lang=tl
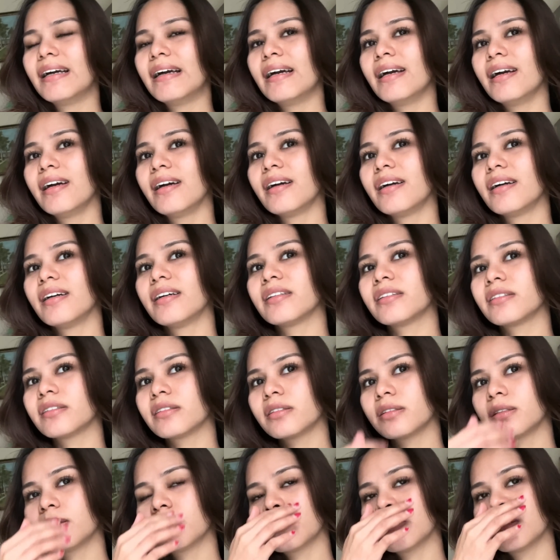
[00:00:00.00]

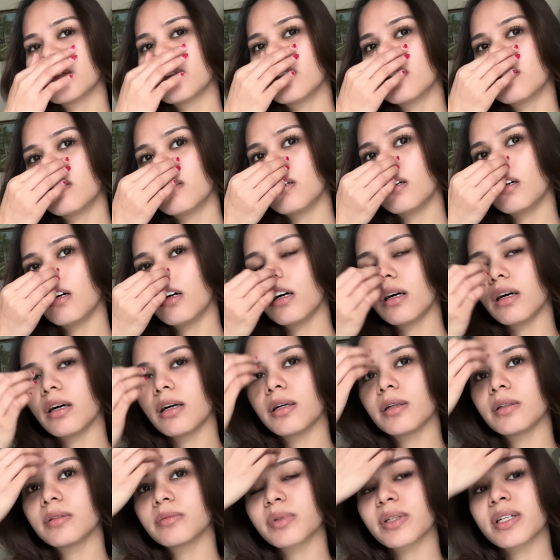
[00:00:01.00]
And,
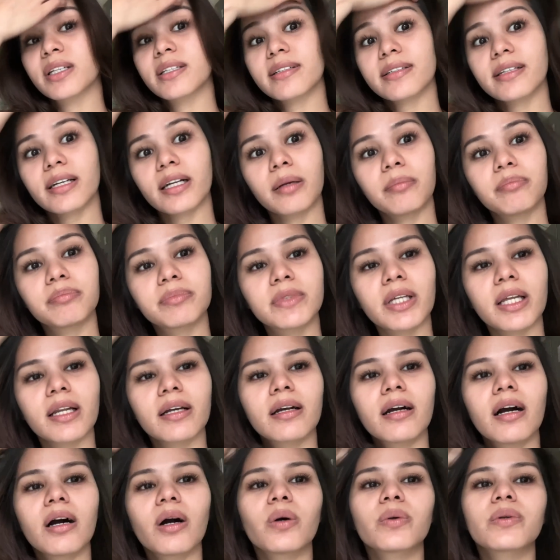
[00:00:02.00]
uh, nag-scrub
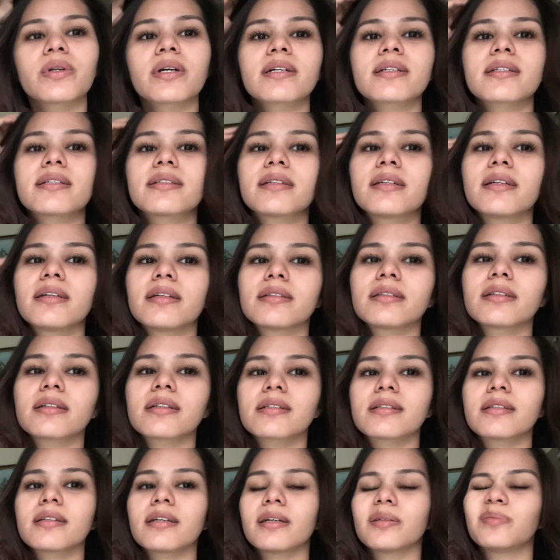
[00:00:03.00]
talaga ako ng skin
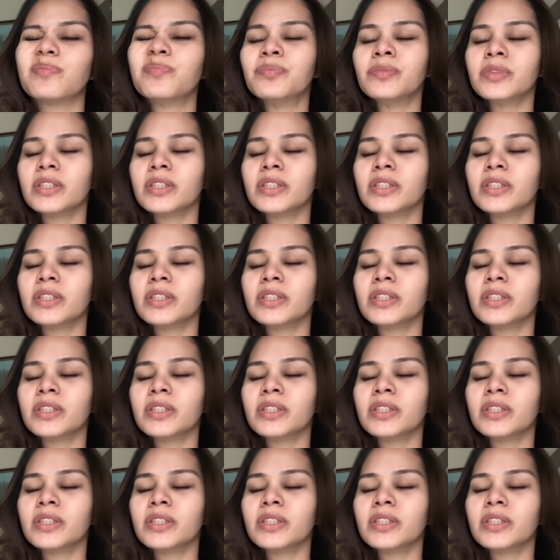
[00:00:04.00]
kasi